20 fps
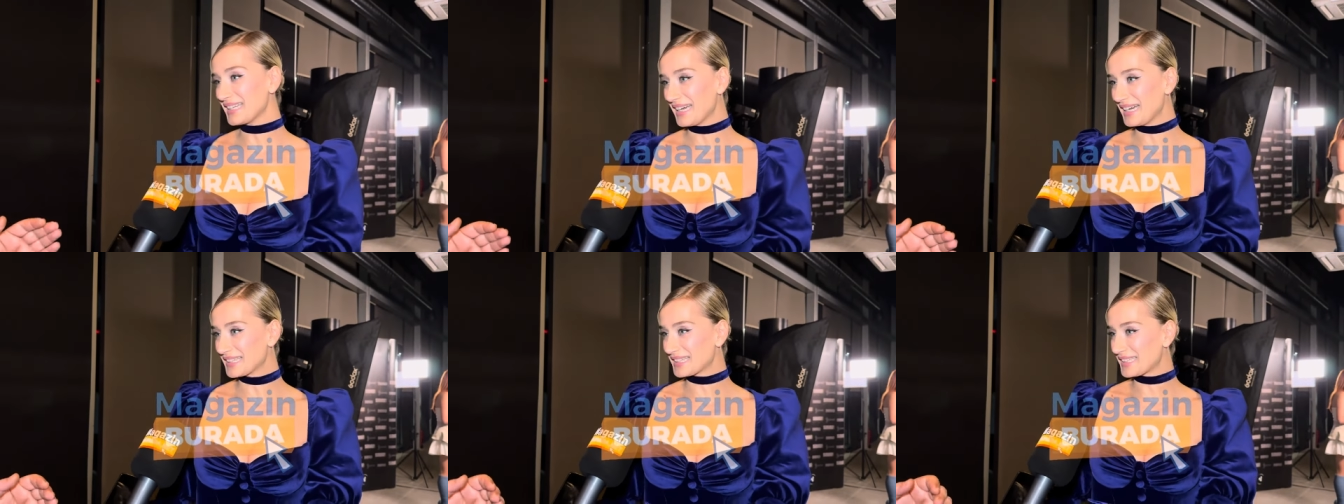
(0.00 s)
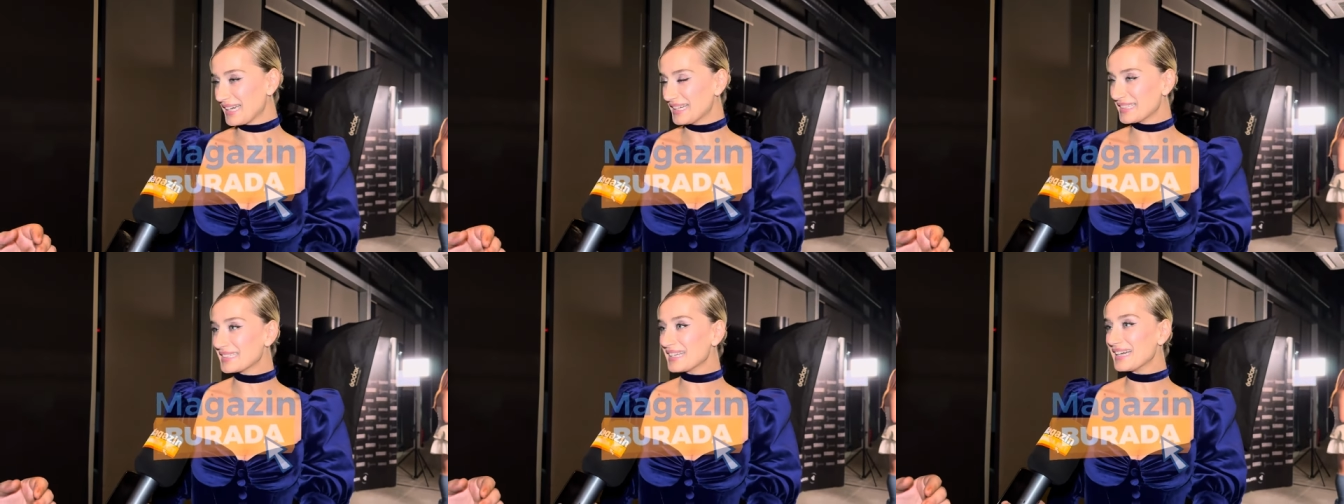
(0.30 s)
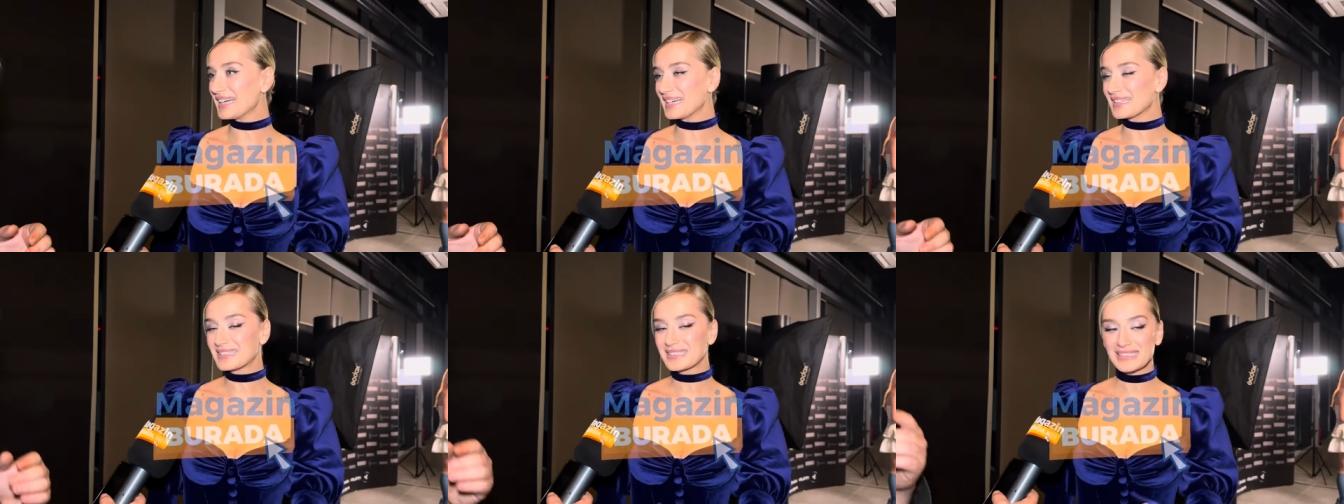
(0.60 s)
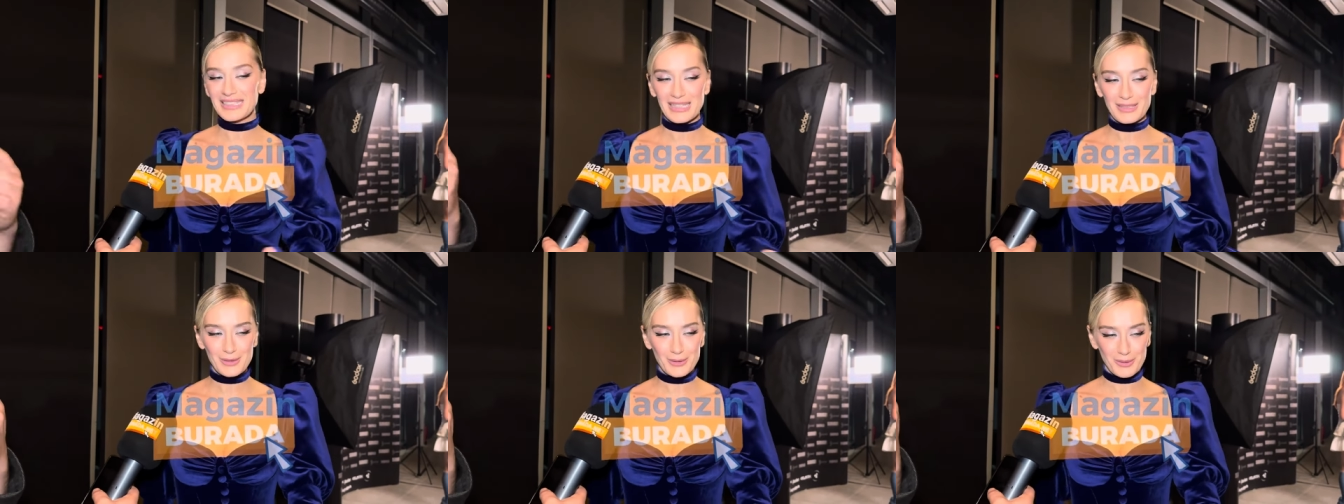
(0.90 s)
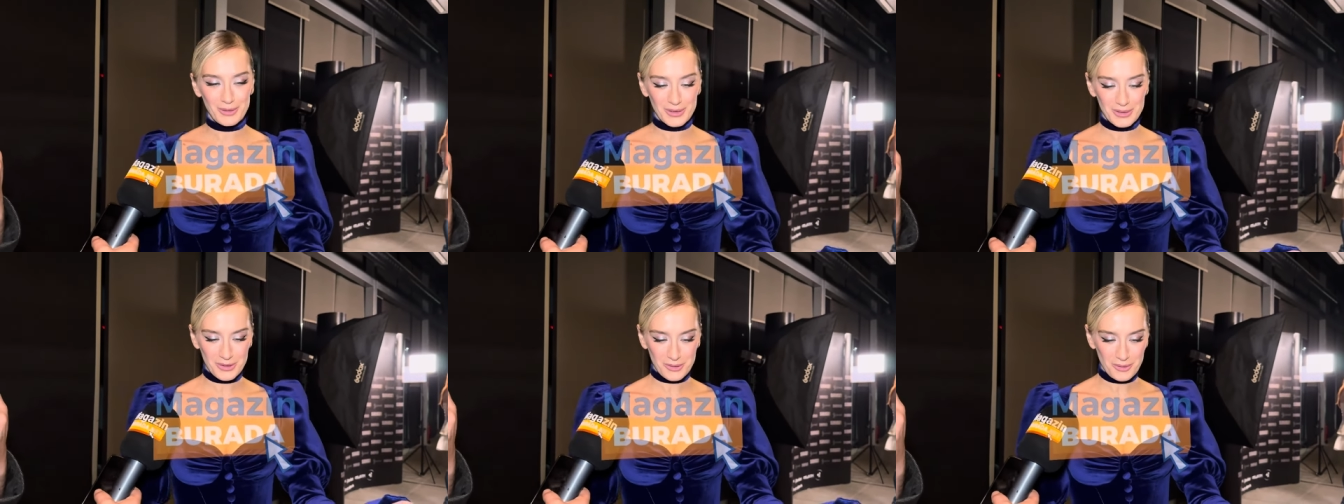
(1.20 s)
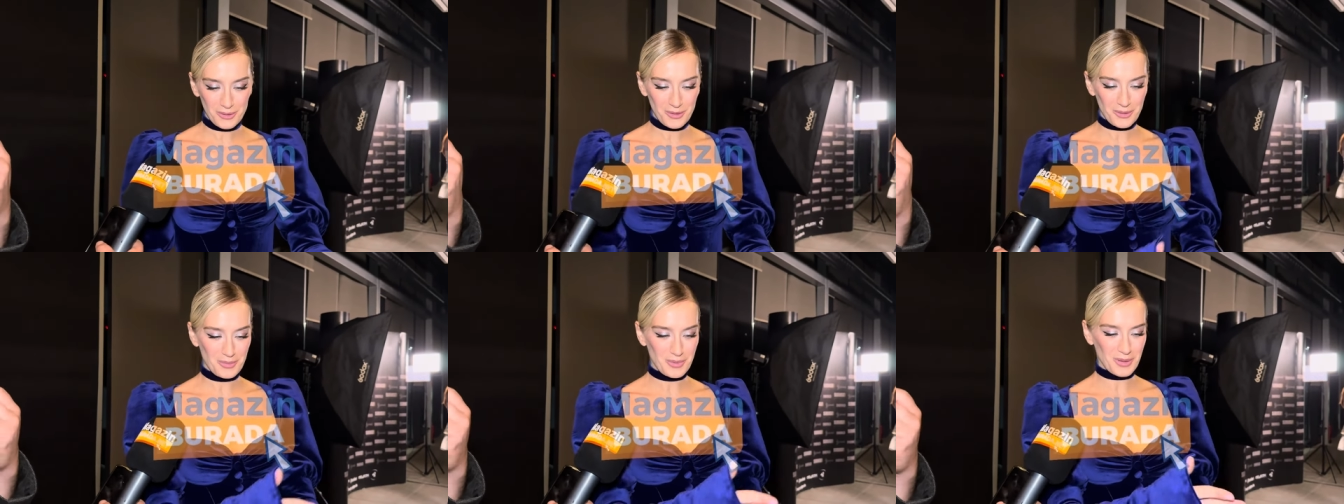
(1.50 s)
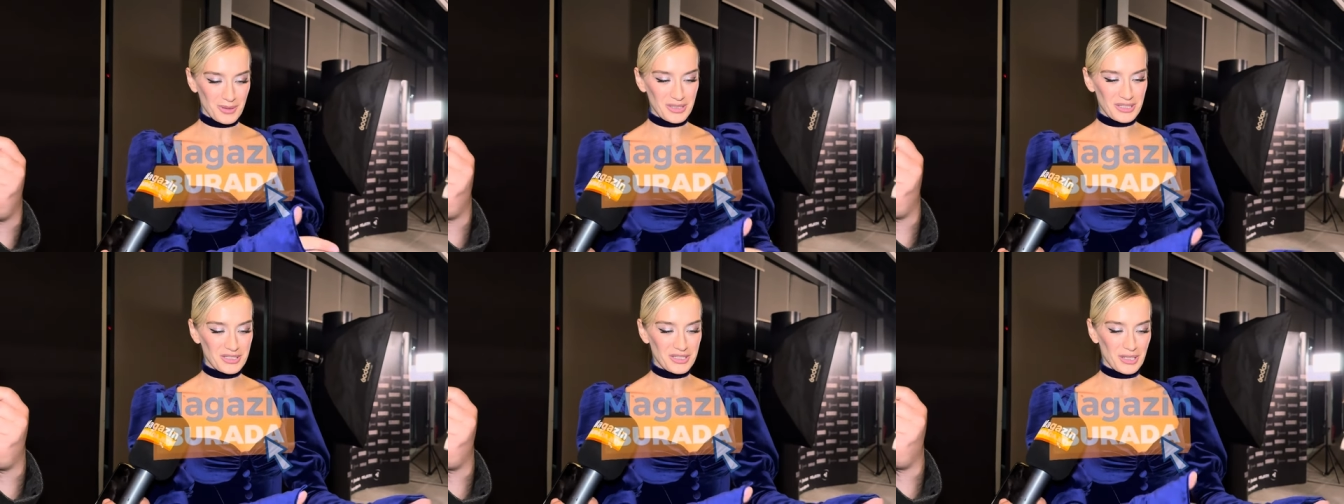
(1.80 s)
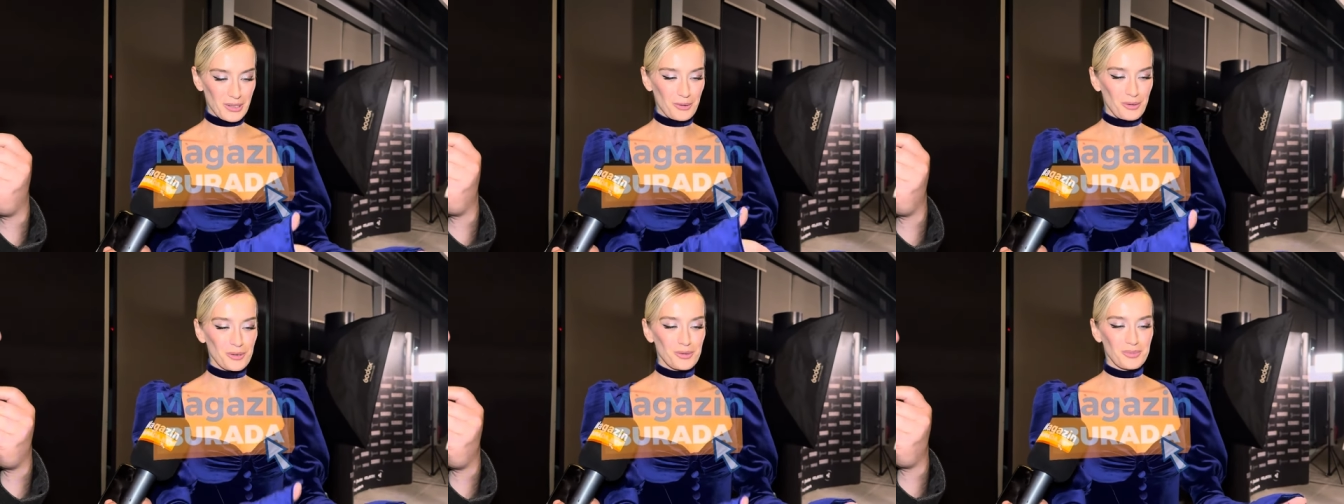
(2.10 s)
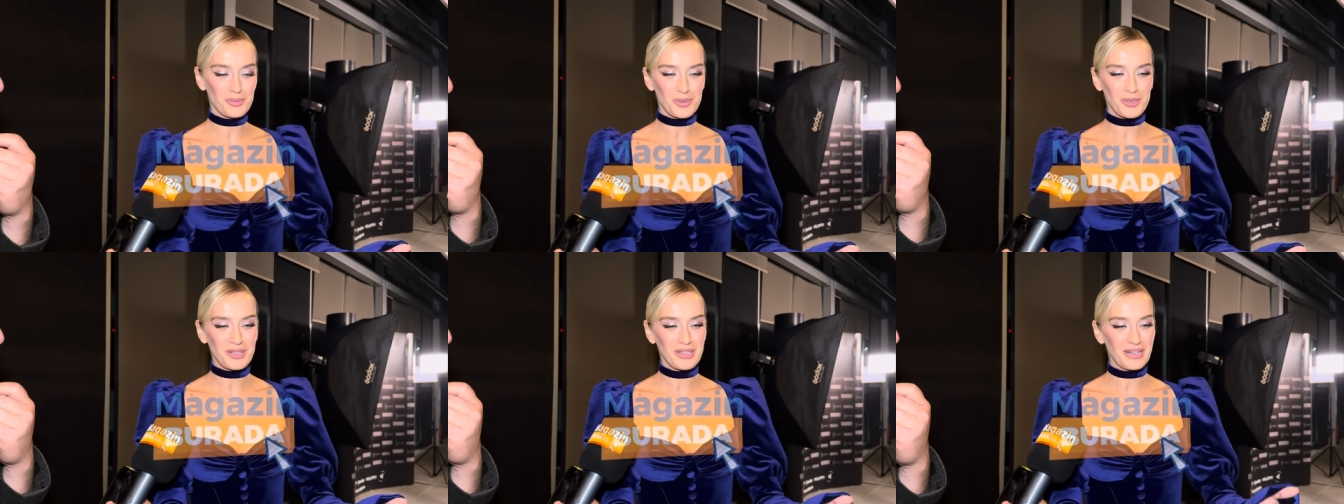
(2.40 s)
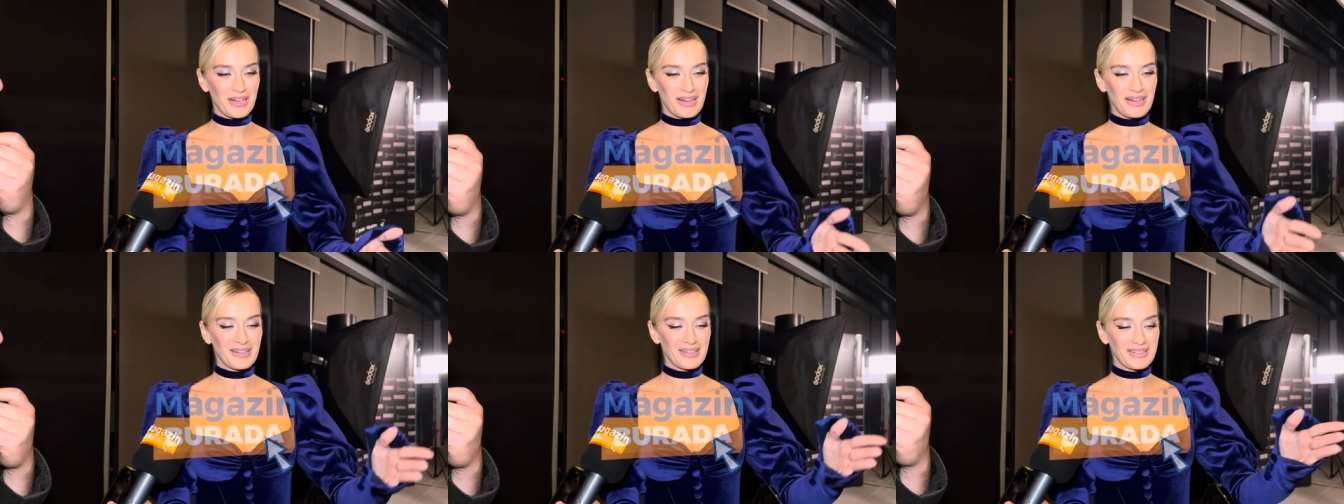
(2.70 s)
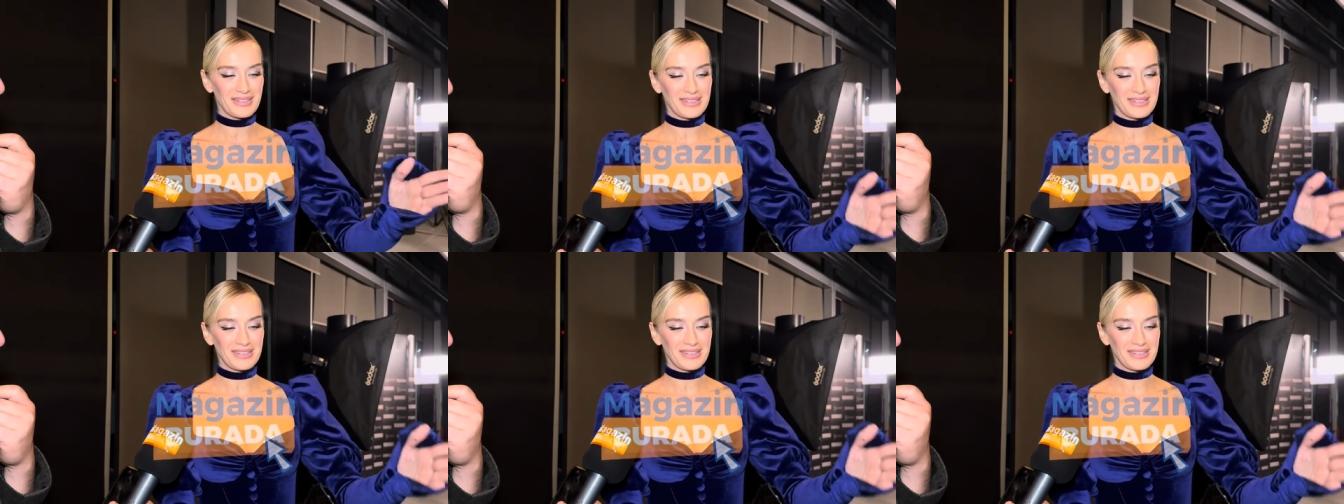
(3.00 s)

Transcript: yani kendi hayatından da yola çık. O böyle şey olmuyor ya.